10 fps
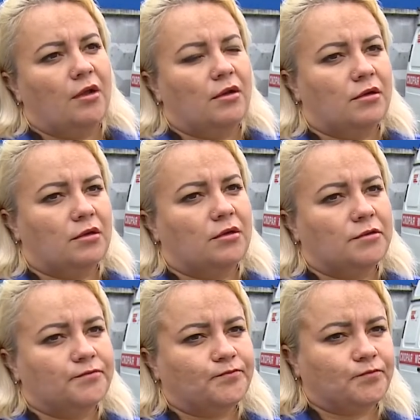
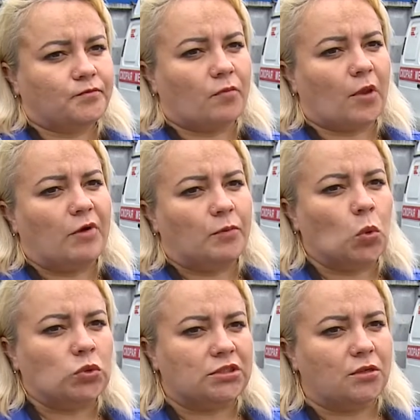э,
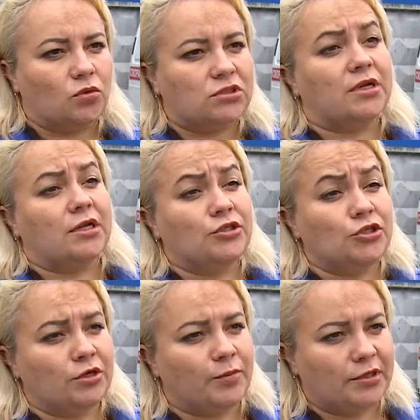вопроса о
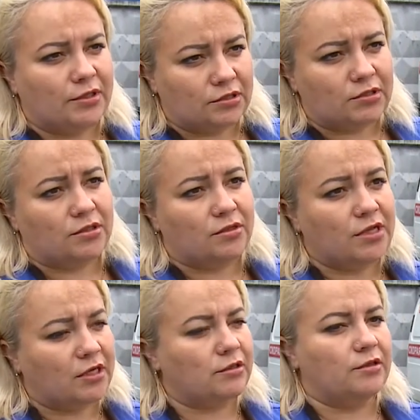заграничных поездках,
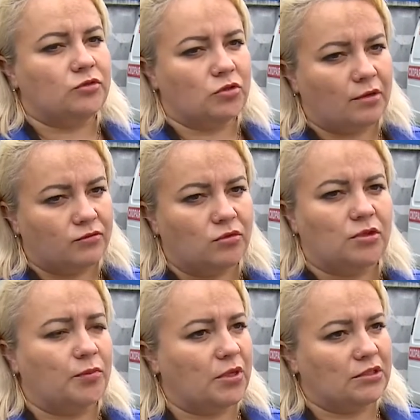так и все равно
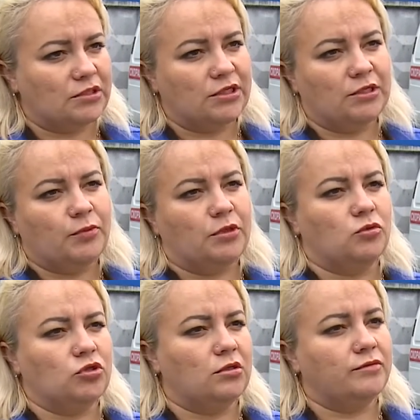и по России,
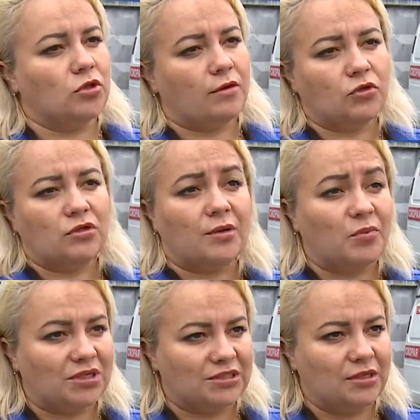потому что это все равно это
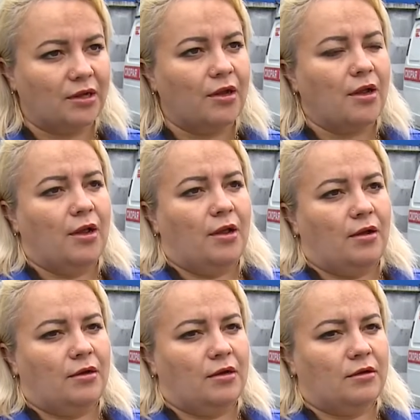опасно.
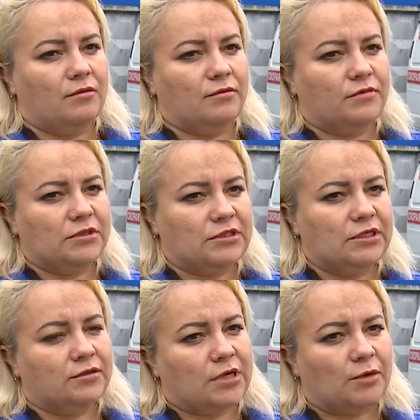А,
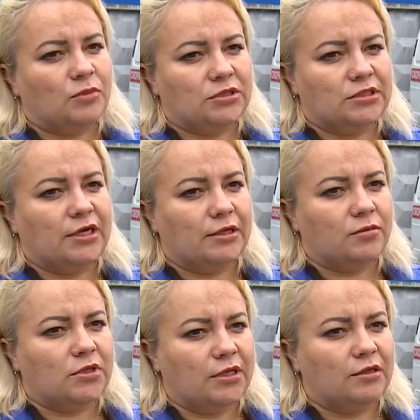везде, как мы знаем,
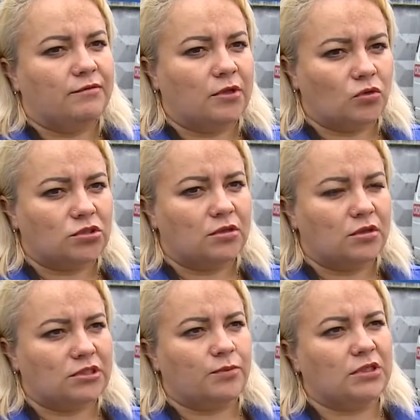данный вирус
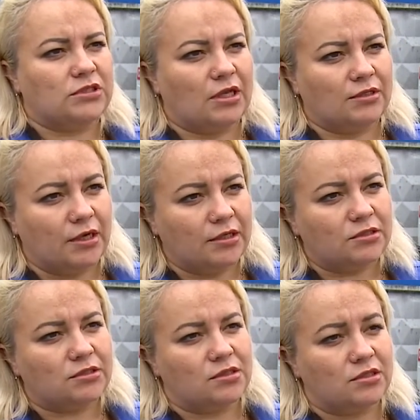
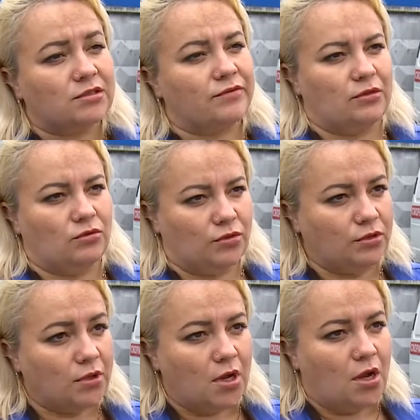распространяется и с водой.